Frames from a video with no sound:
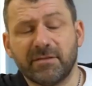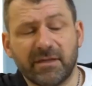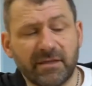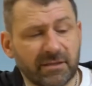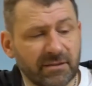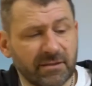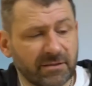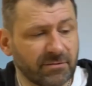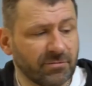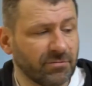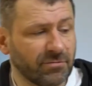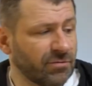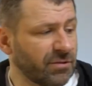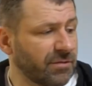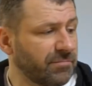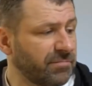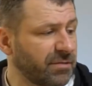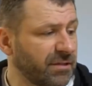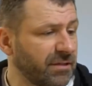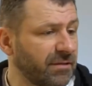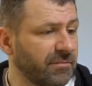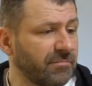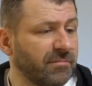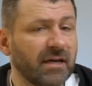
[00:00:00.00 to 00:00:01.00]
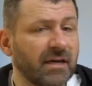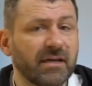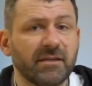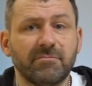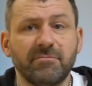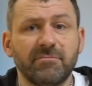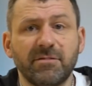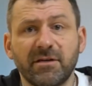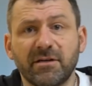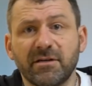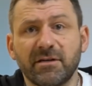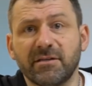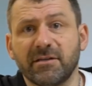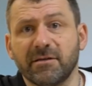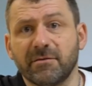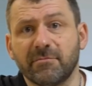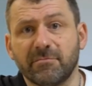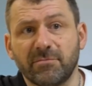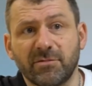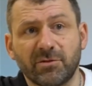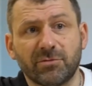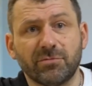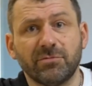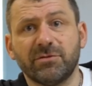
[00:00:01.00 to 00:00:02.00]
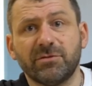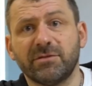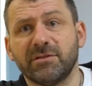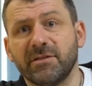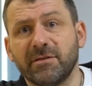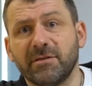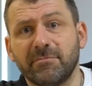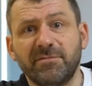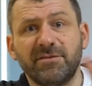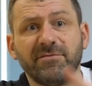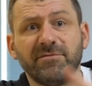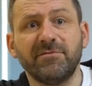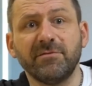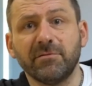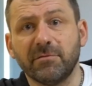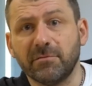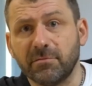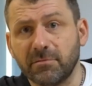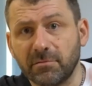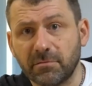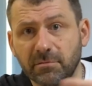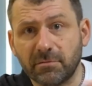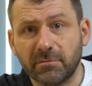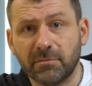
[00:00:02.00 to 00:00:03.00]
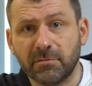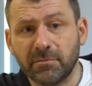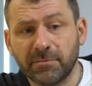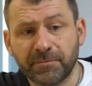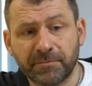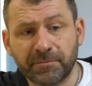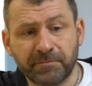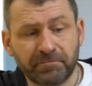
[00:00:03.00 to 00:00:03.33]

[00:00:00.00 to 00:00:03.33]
правительство уже принимает меры. Там Мишустин объявил